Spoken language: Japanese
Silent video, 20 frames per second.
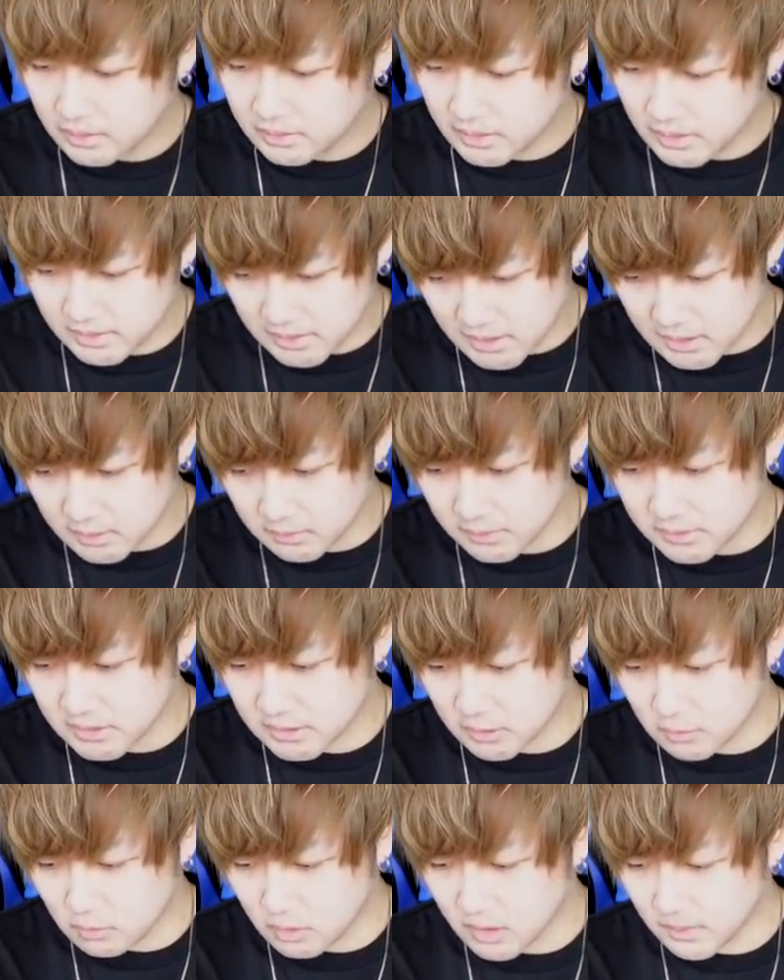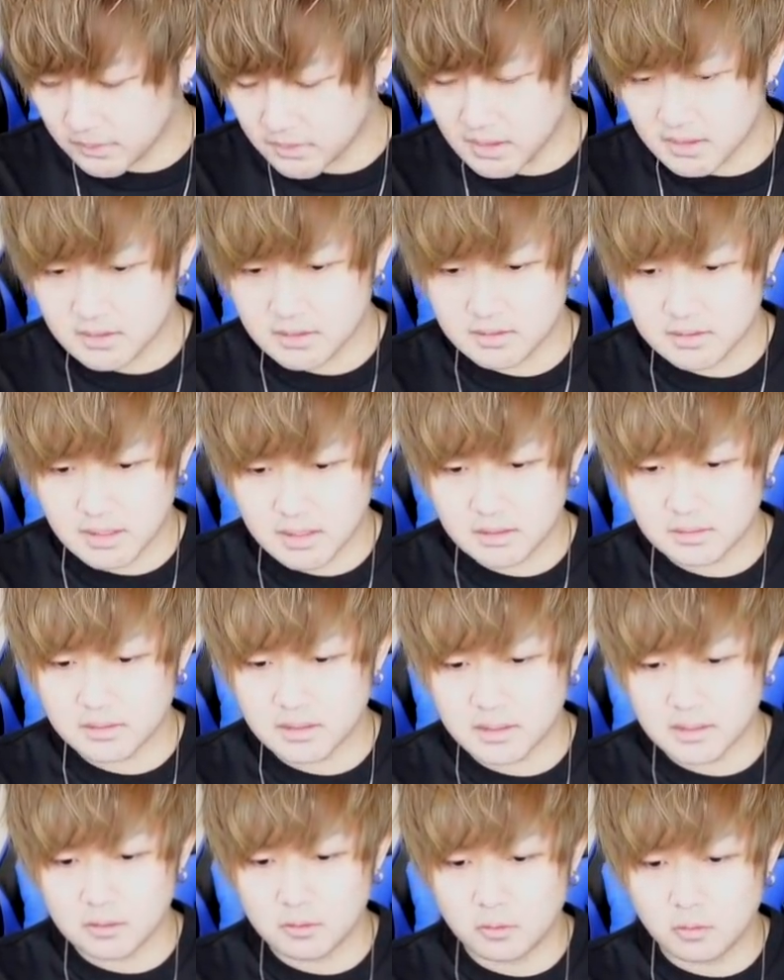エスエス も自強化プラス全
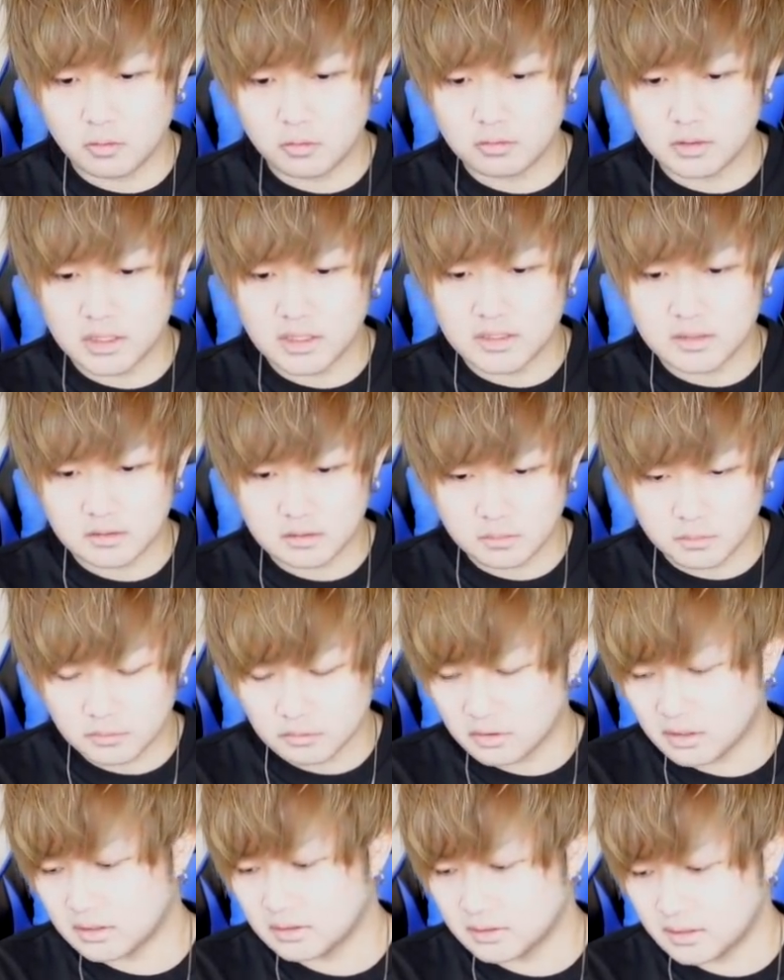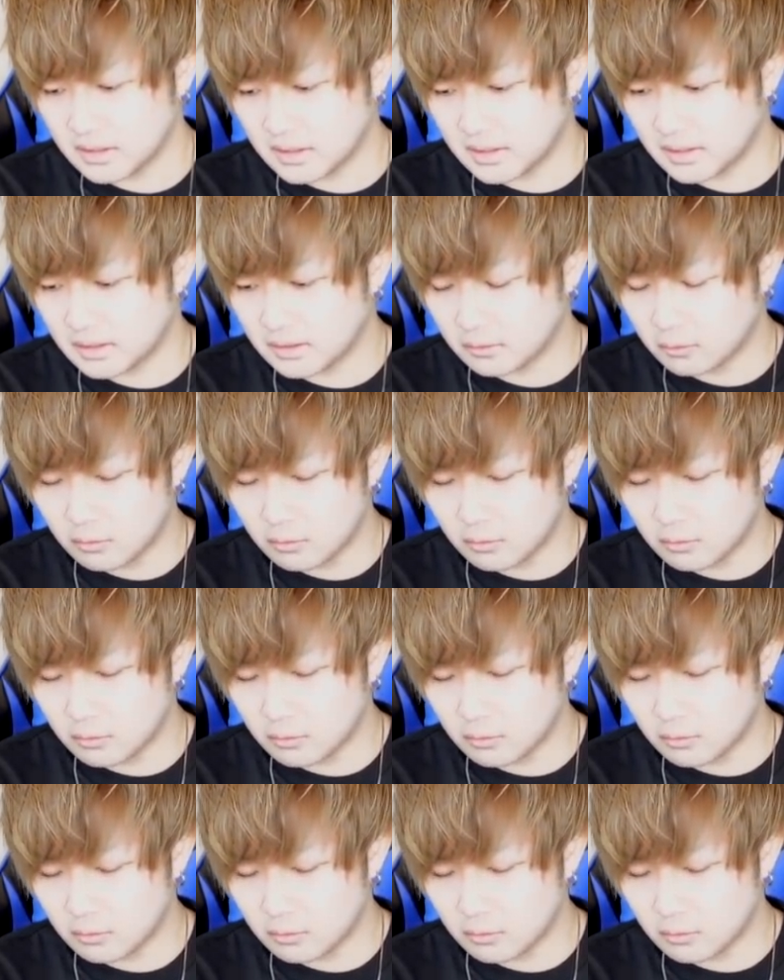敵を攻撃するものなんで、